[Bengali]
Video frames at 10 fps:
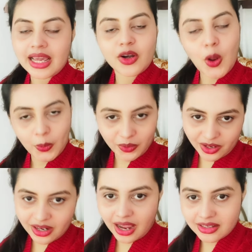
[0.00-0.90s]

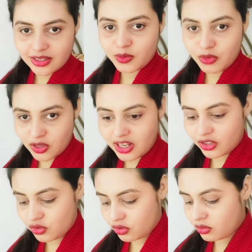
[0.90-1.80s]
ডক্টরের কাছে তুমিও
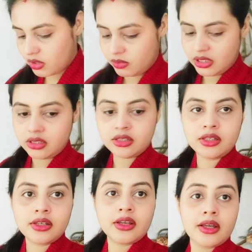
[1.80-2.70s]
যাচ্ছ তো বাবা
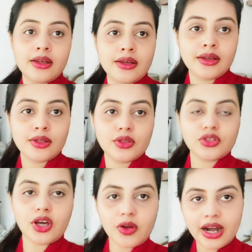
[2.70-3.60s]
তো
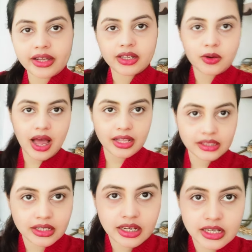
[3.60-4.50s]
চলো আর এই দেখো
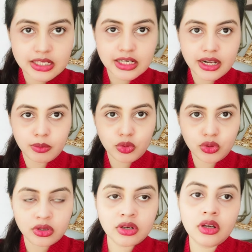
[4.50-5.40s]
হাতে নিয়ে নিয়েছি লেবু
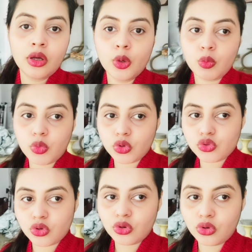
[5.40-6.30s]

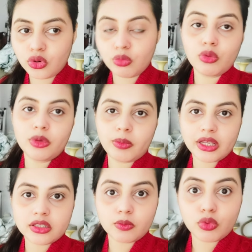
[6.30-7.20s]
প্রচণ্ড বমি
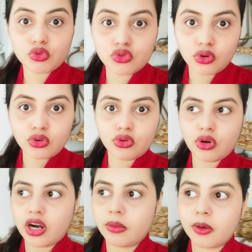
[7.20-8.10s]
পাচ্ছে প্রচণ্ড
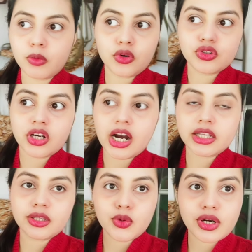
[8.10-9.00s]
আর আমার মনে হচ্ছে
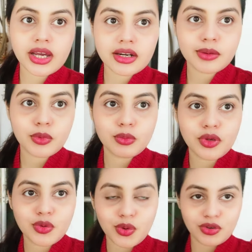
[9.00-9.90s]
গাড়িতে উঠলেই না
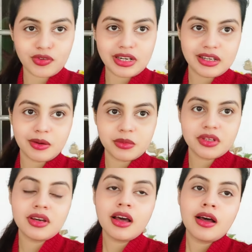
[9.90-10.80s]
বমি করে ফেলি আমি
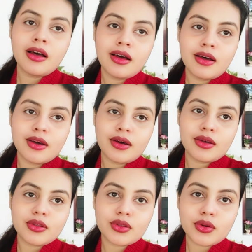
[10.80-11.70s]

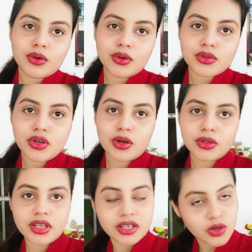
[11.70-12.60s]
তো চলো
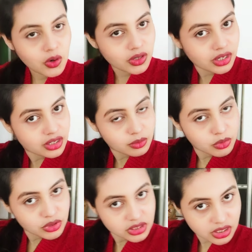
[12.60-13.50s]
দেখি ডক্টর কি
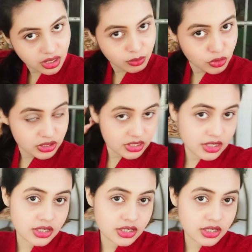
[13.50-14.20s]
বলছে না বলছে